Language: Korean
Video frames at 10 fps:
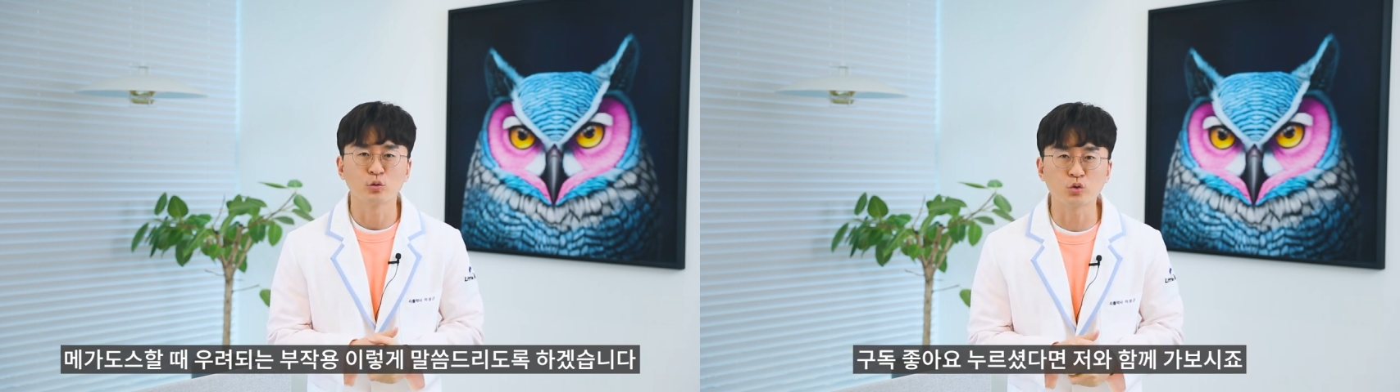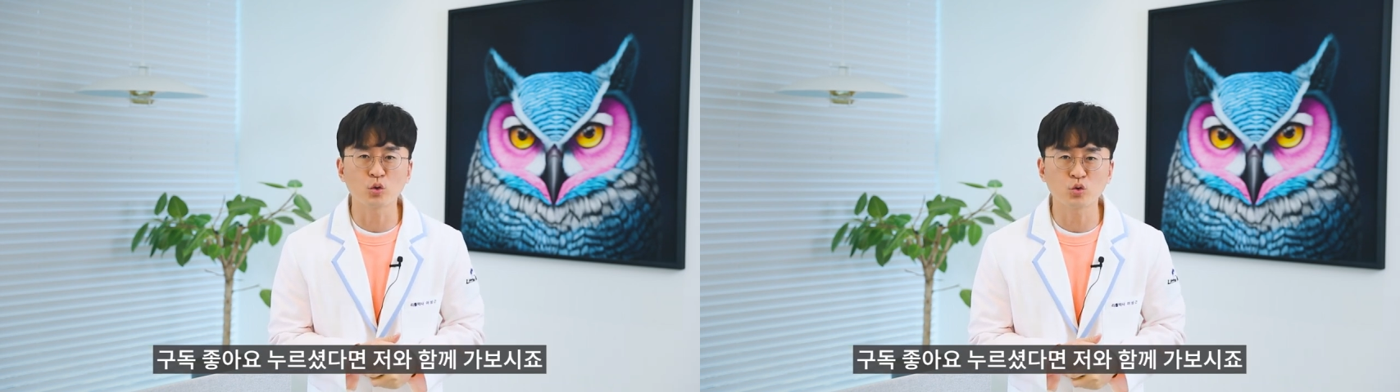
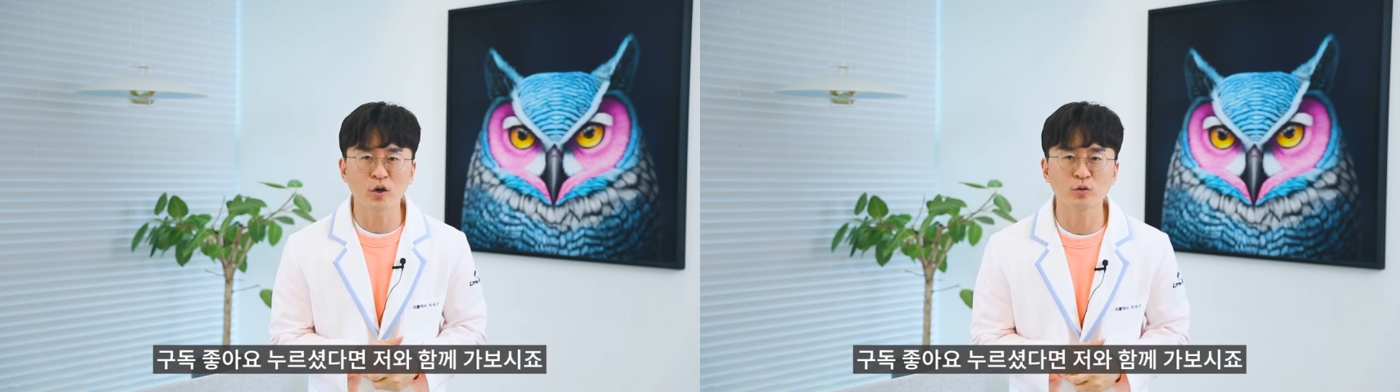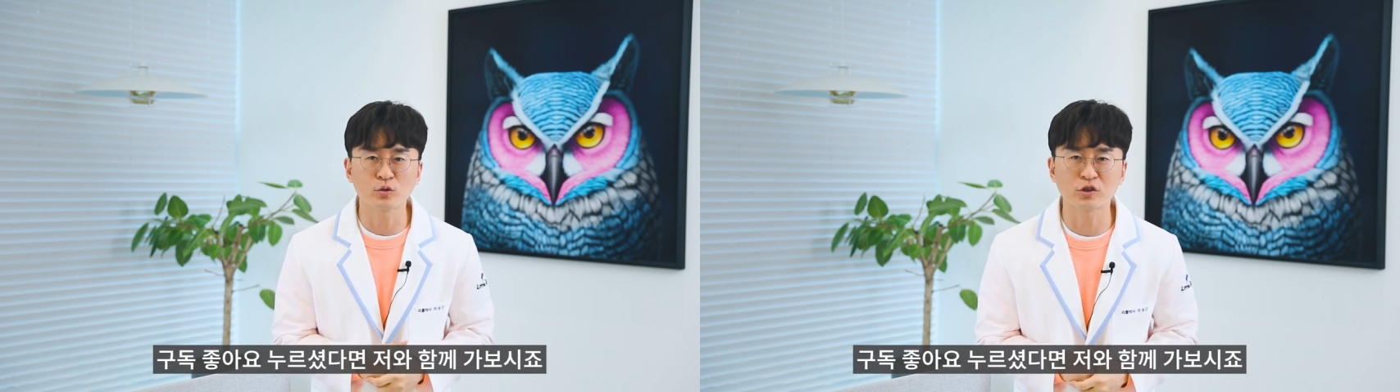구독,
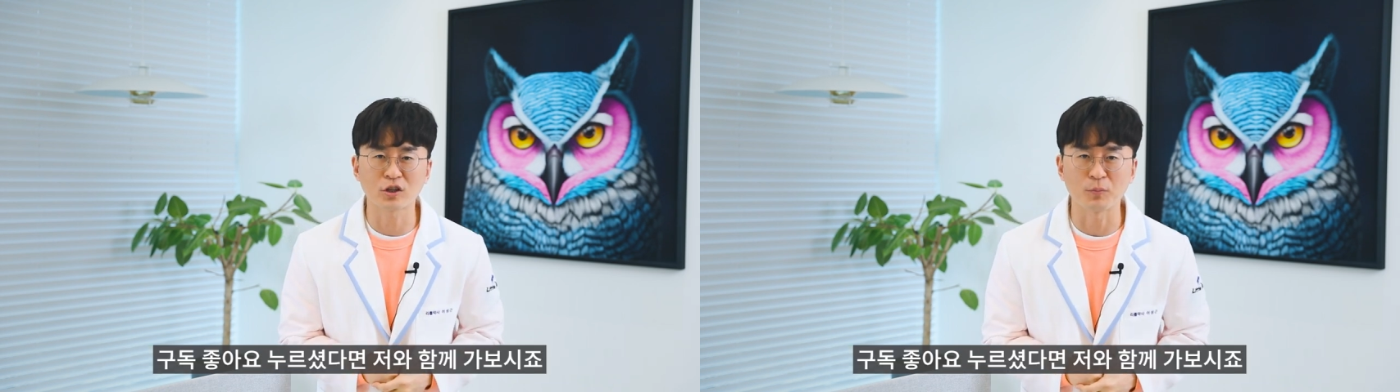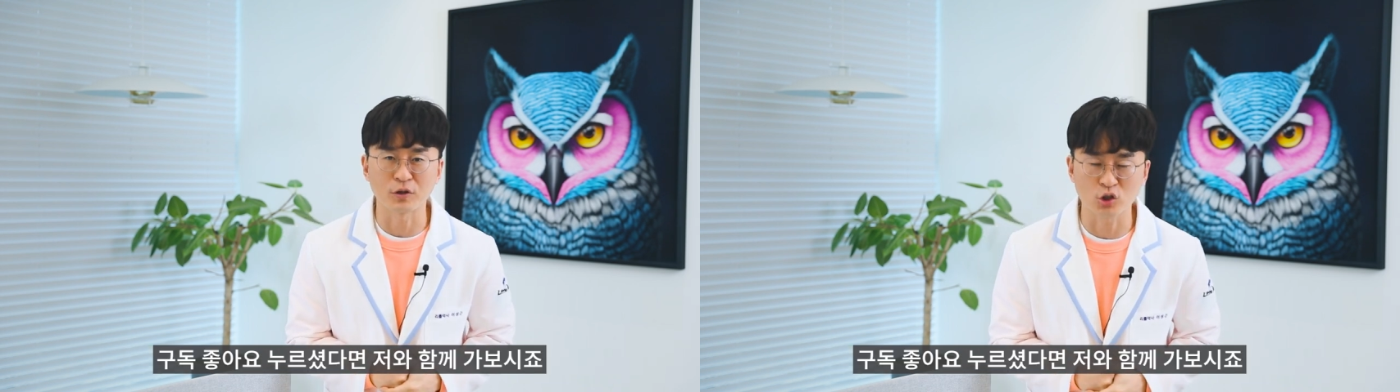좋아요
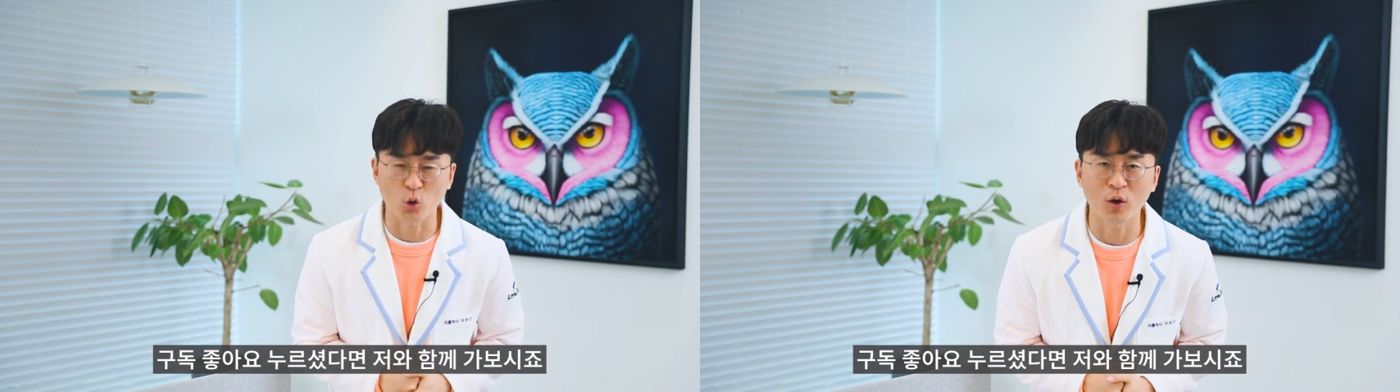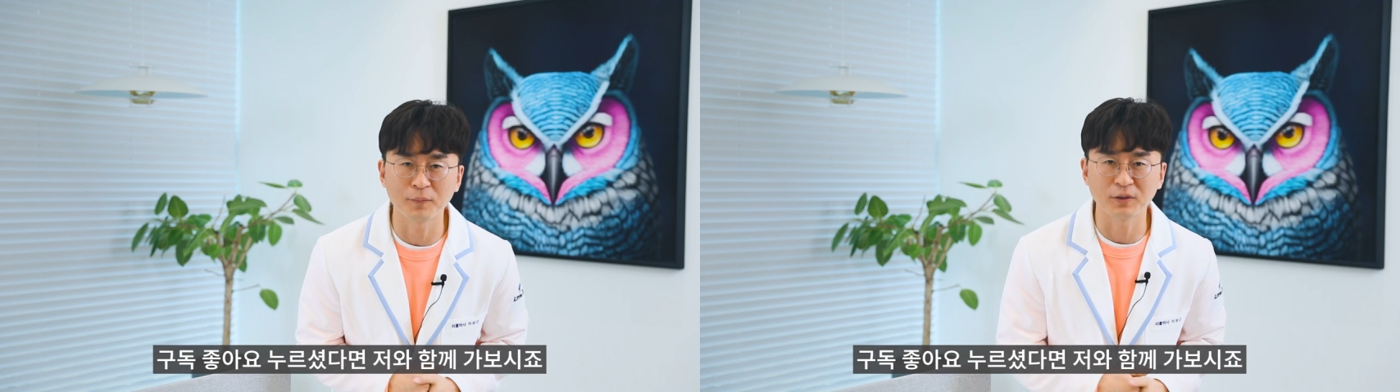누르셨다면
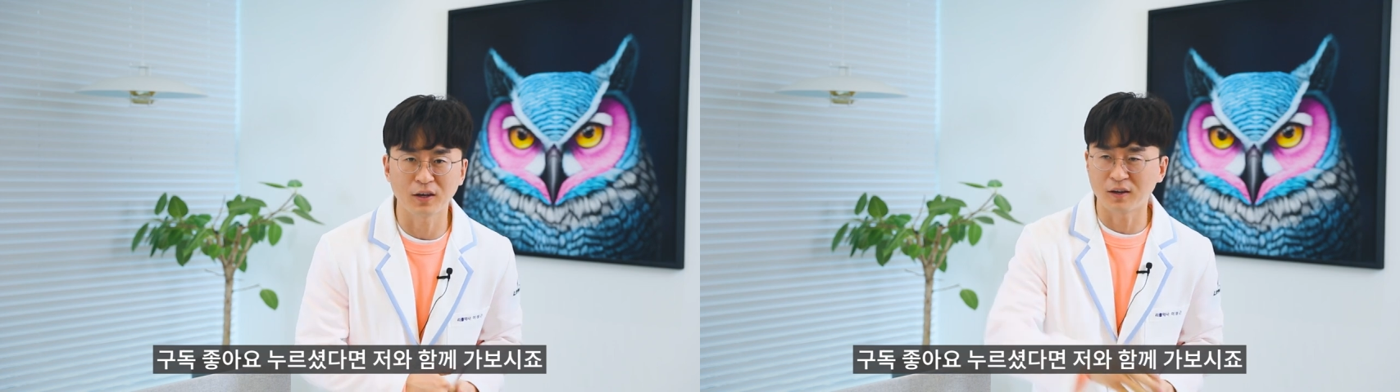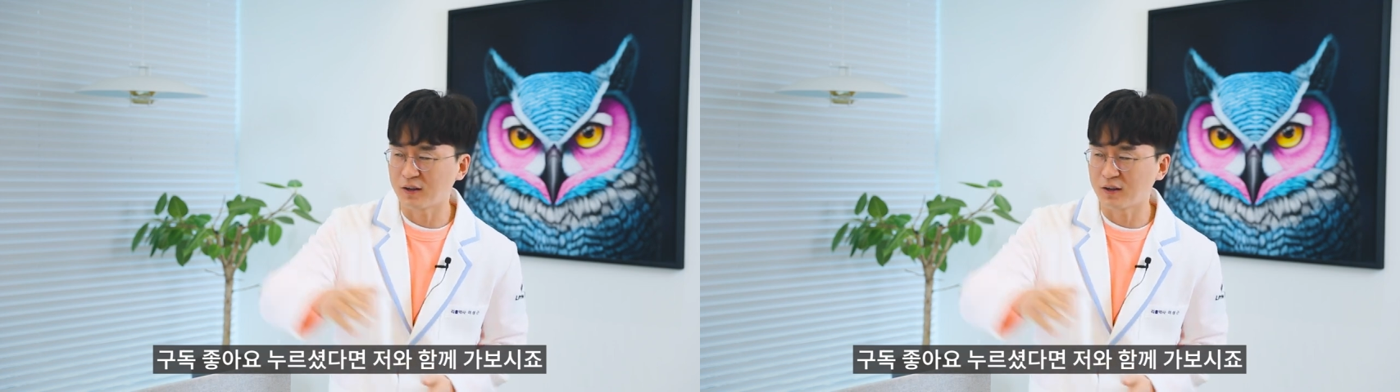저와 함께